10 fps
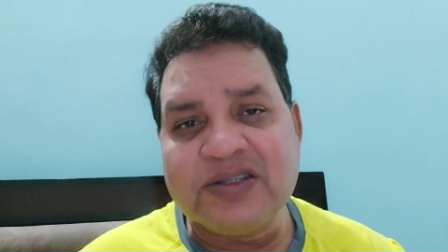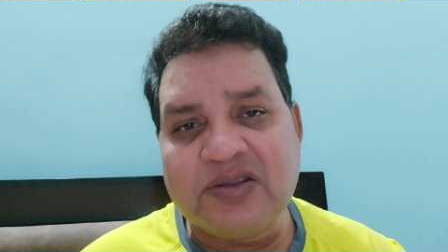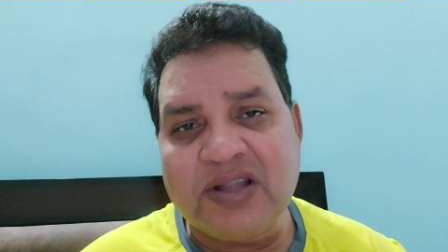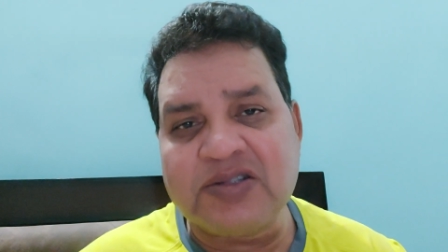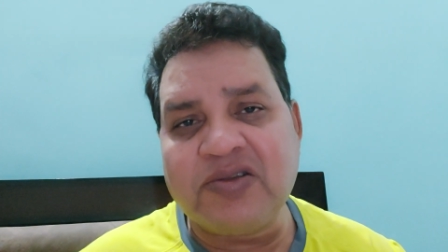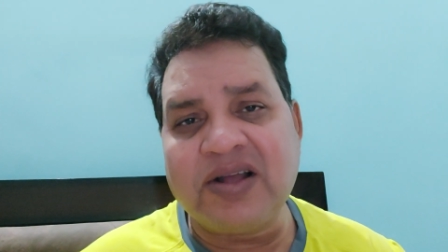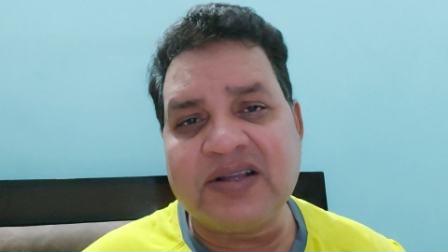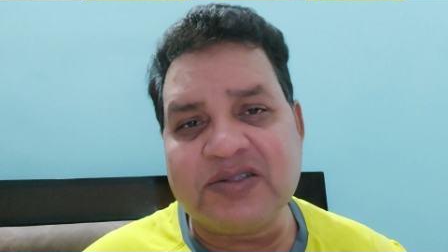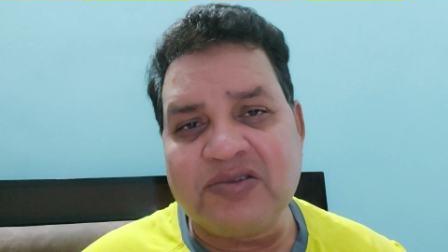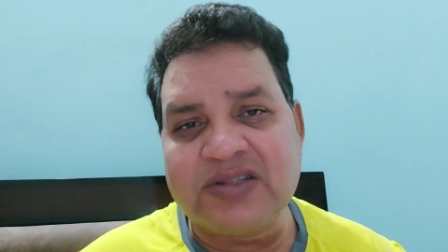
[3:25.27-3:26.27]
सुना सुना
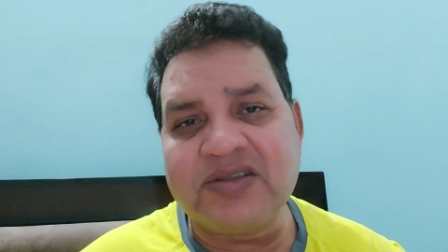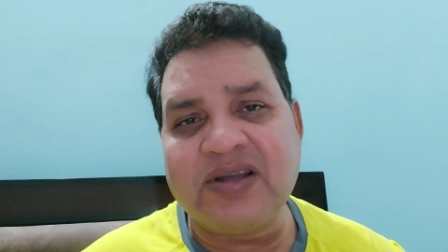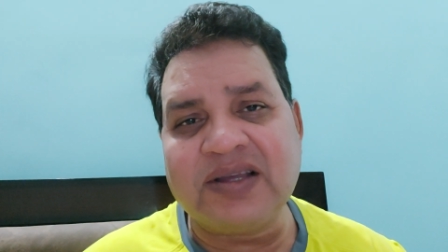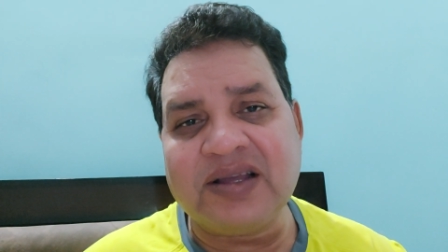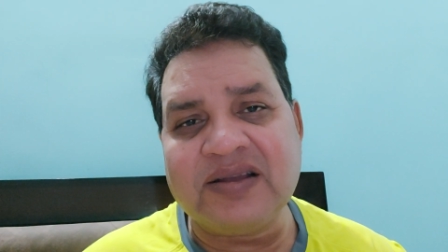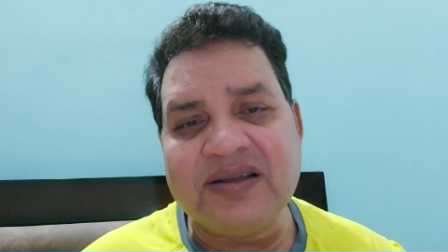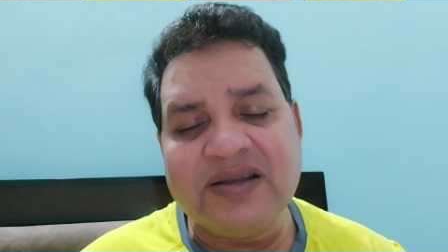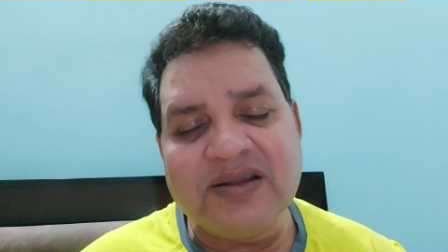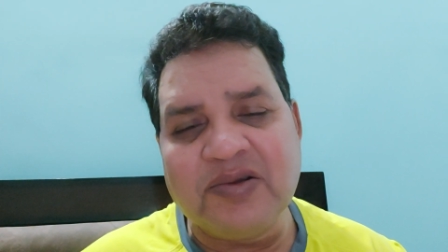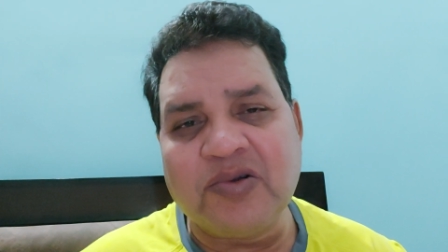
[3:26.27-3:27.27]
के सुना सुना के
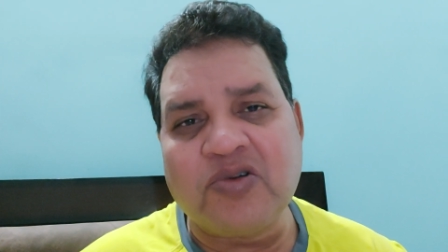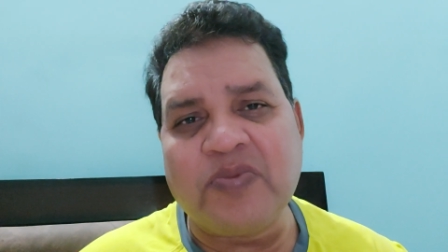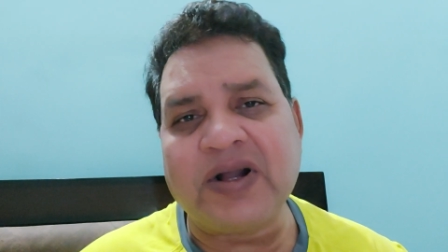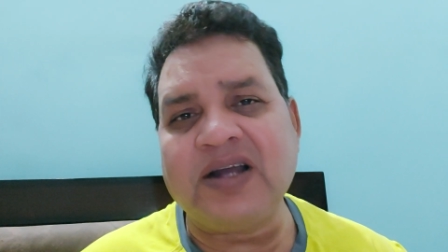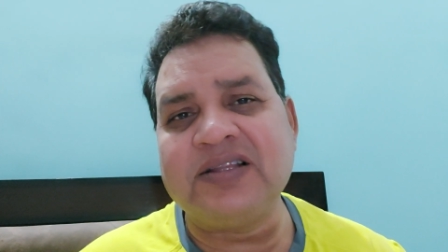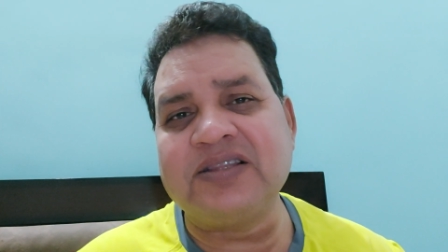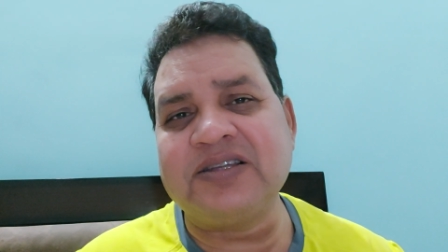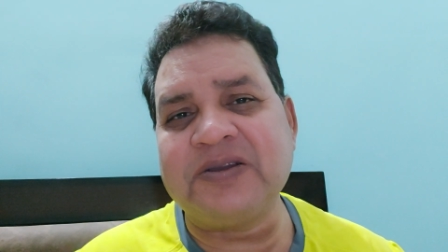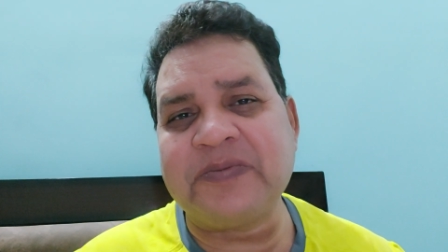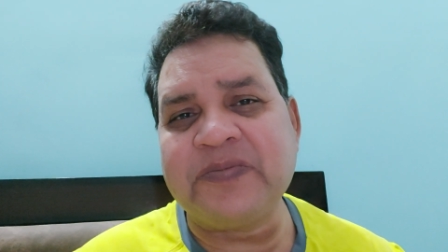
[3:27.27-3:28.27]
लोगों को पका
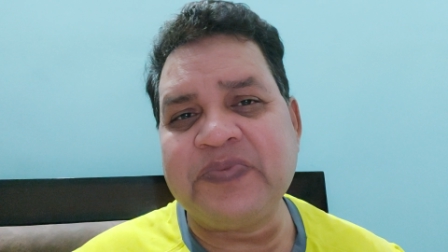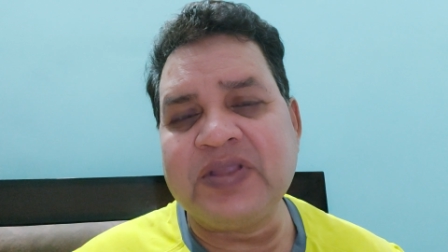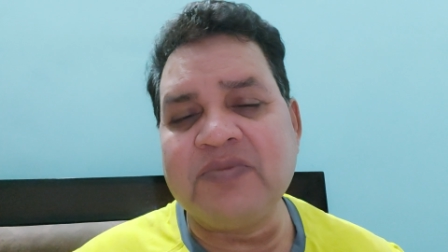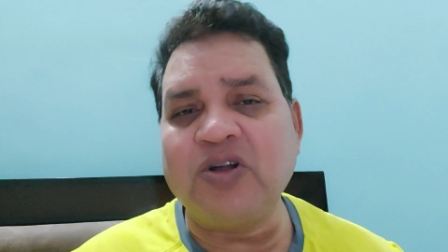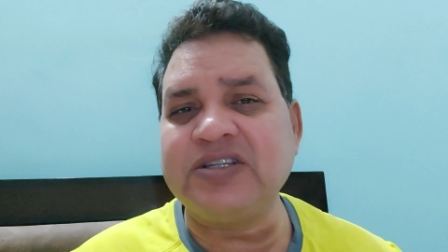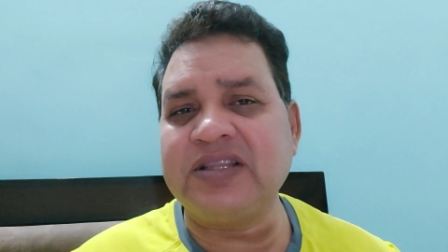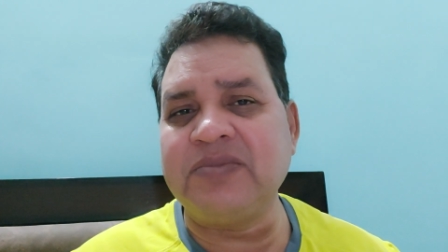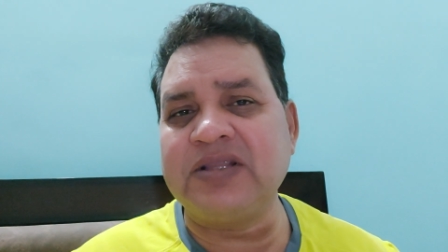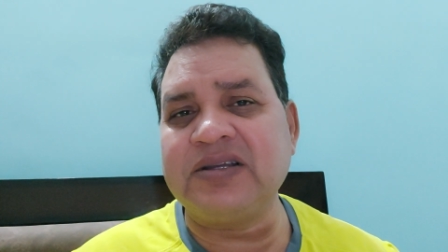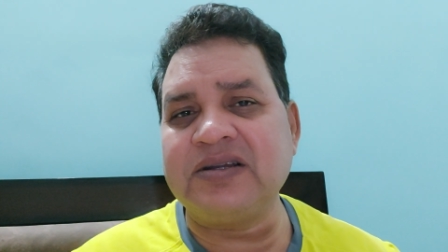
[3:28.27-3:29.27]
देते हैं बहुत ज़्यादा
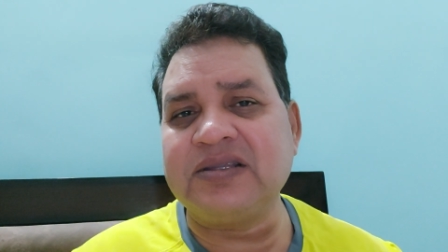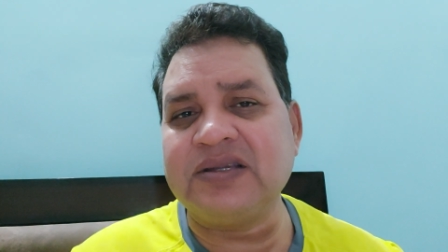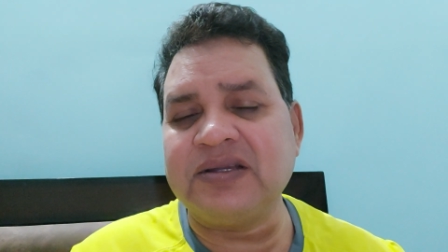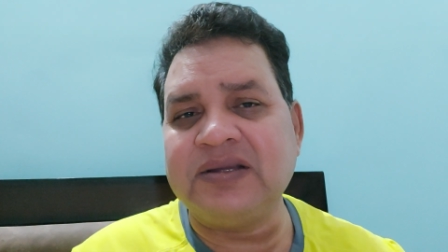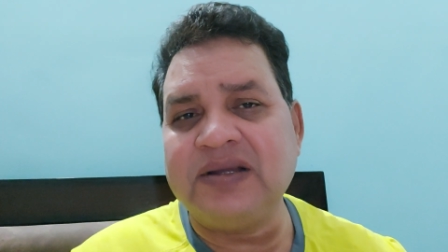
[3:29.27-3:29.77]
बातें करते हैं